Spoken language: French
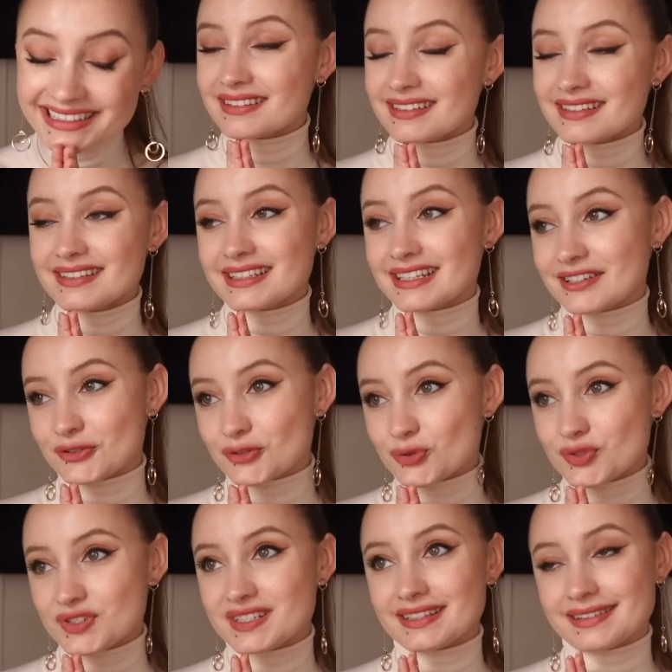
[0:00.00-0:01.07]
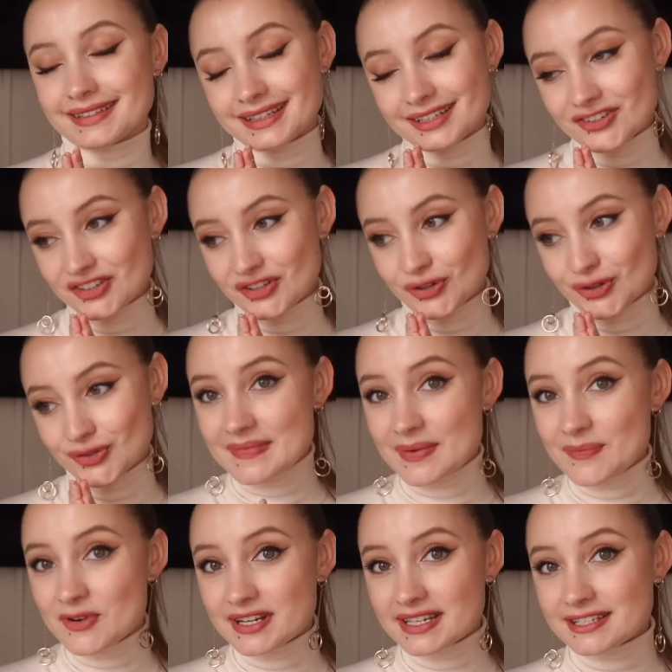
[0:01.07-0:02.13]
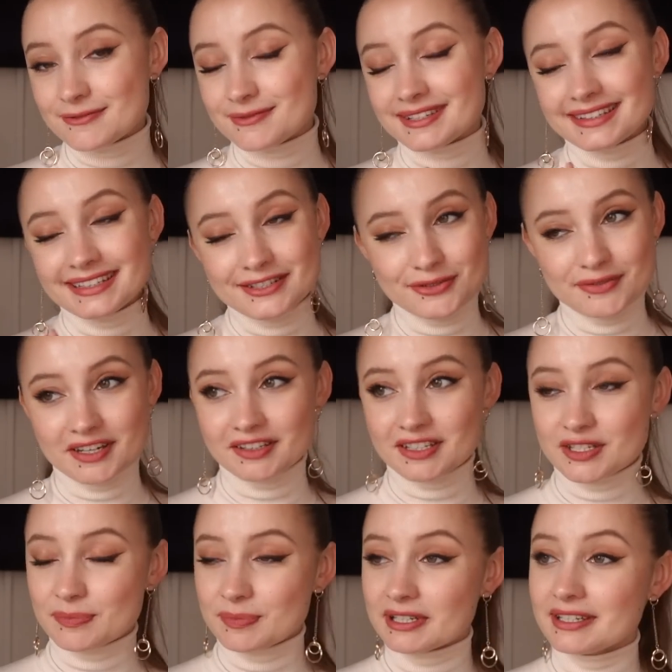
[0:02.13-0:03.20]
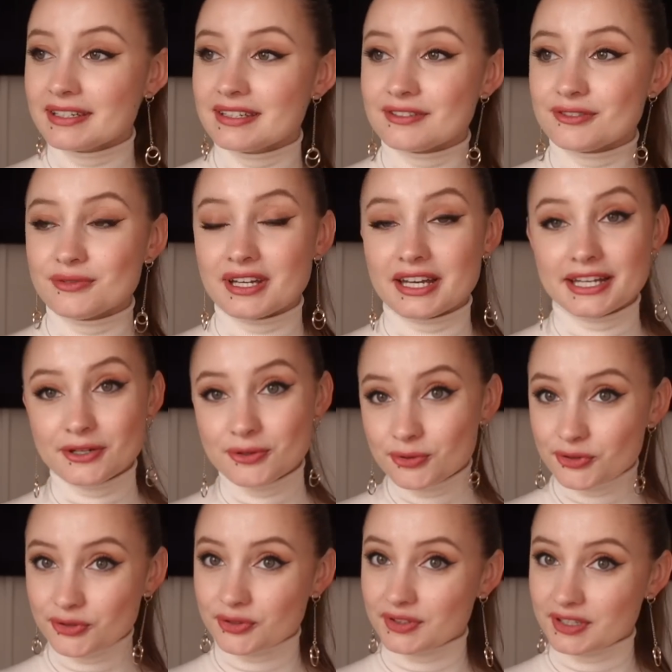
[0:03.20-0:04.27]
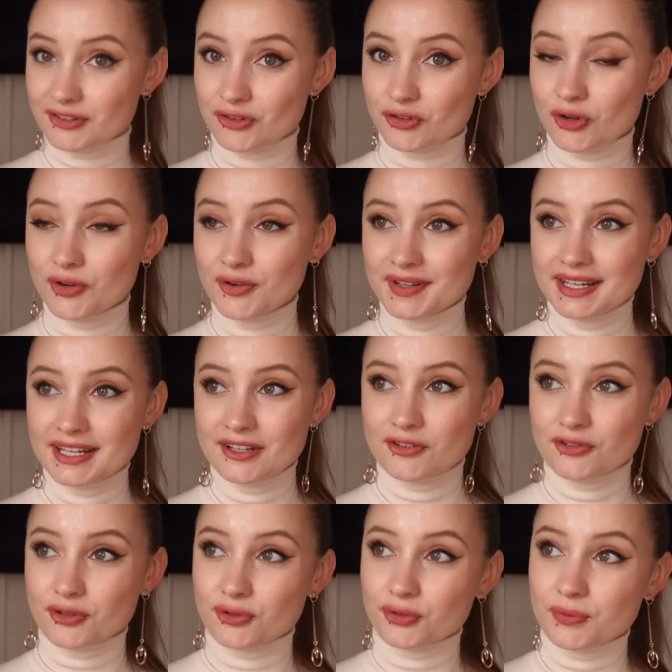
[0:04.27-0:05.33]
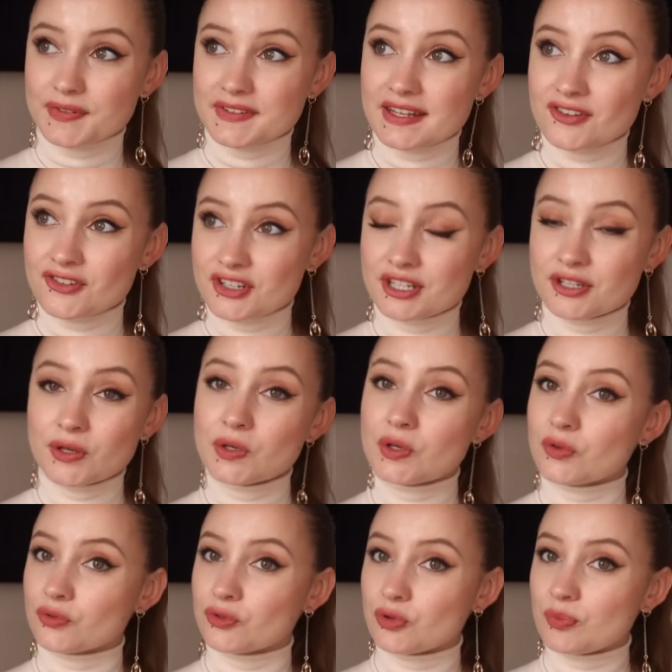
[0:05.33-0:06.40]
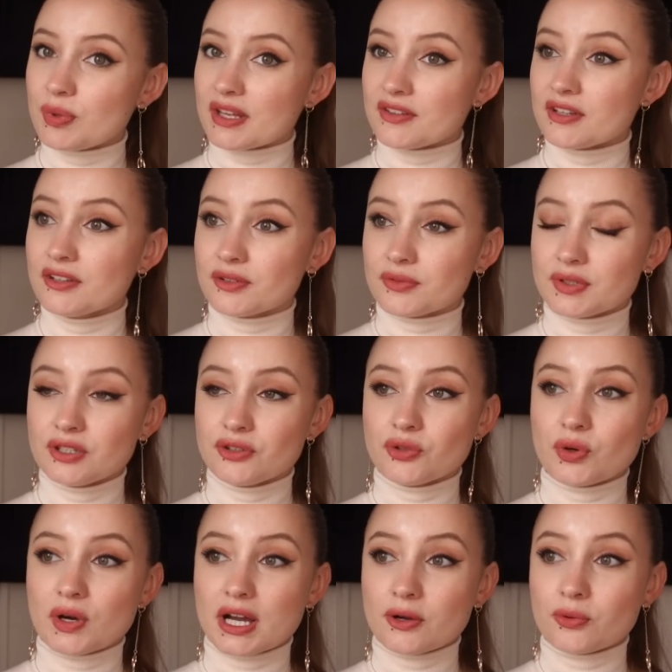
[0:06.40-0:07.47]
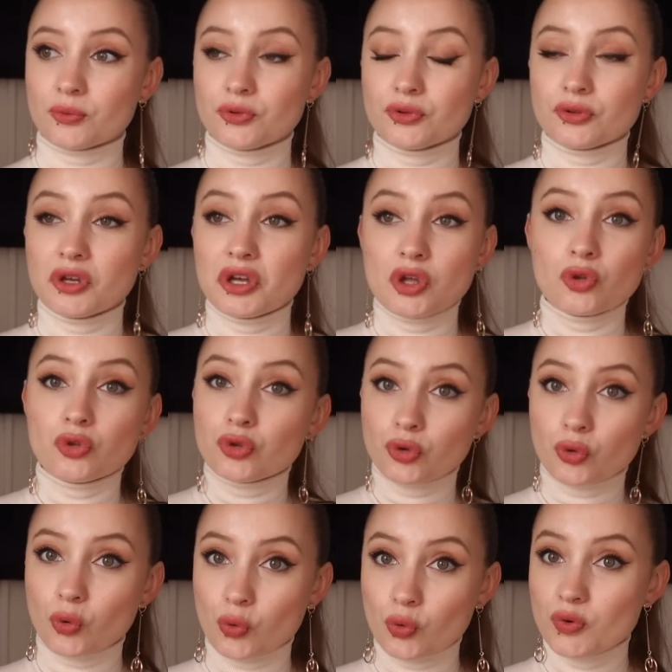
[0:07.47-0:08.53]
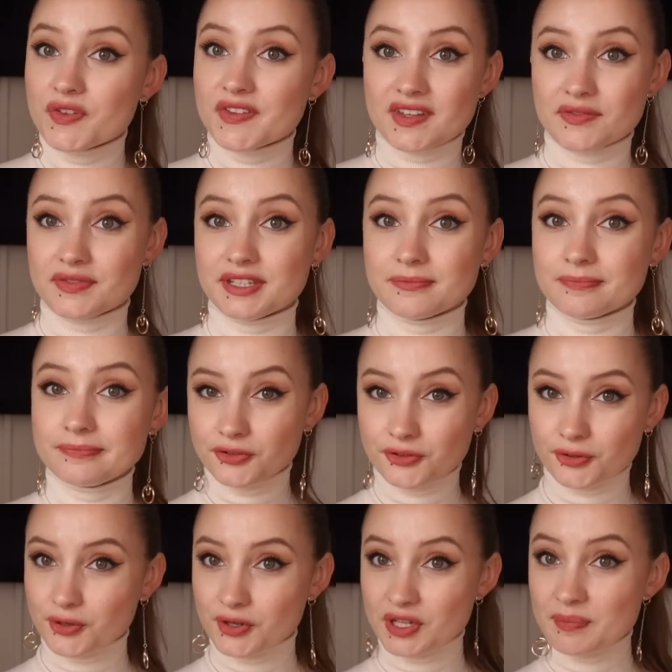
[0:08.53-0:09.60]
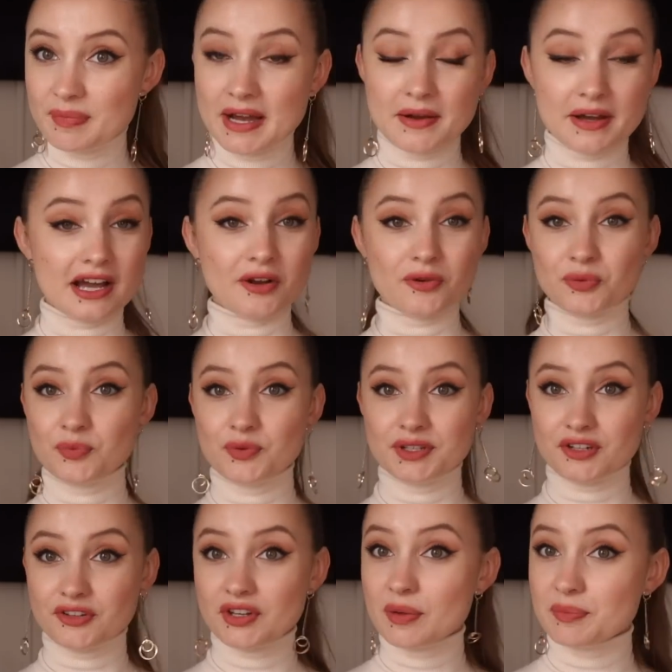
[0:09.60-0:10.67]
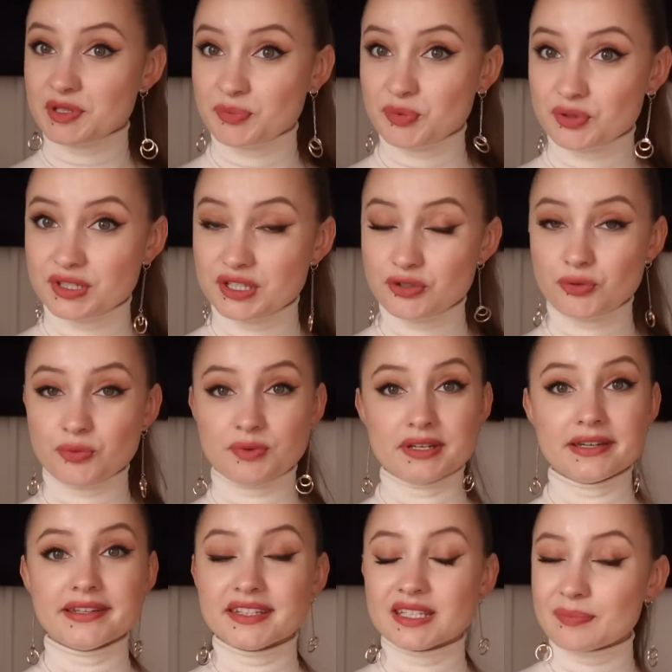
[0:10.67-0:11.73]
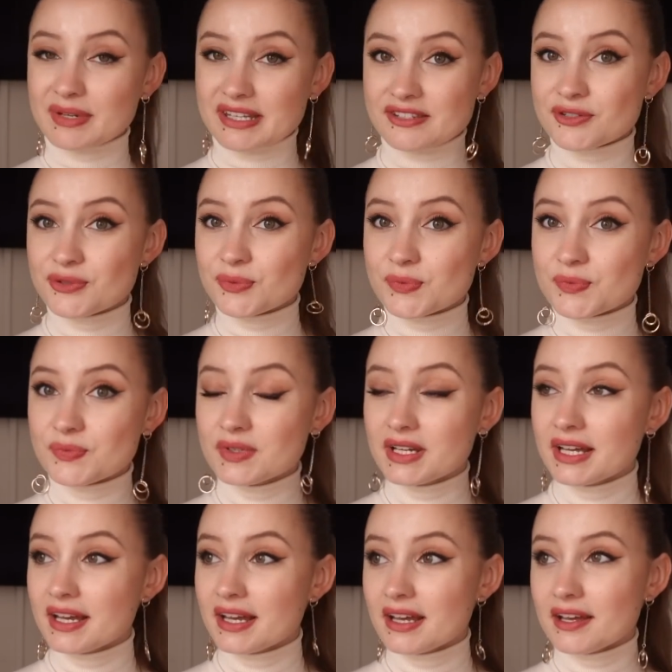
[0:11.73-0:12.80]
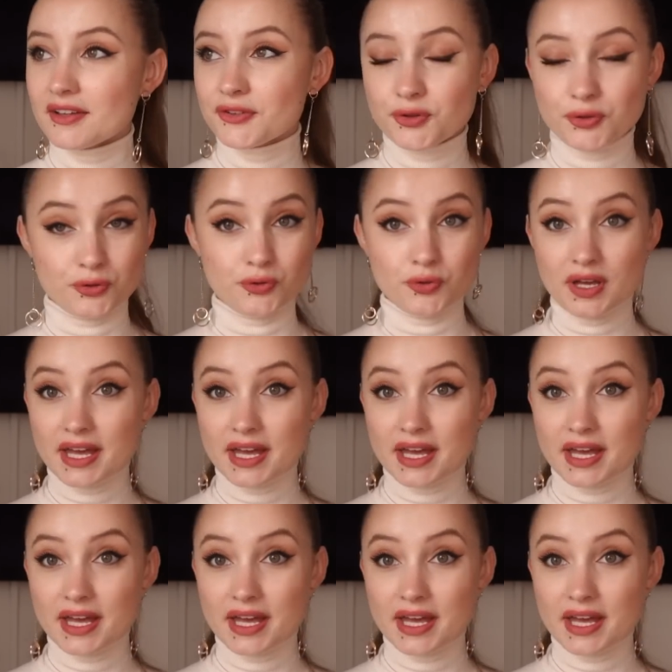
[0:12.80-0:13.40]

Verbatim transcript: Ça, c'est quelque chose qui est très gênant. Même moi qui suis très ouvert d'esprit, qui suis à l'écoute des gens, je trouve ça gênant quand une personne en fait te raconte trop sa vie. Je te connais pas, raconte-moi déjà un petit peu qui tu es, tes passions, ce que tu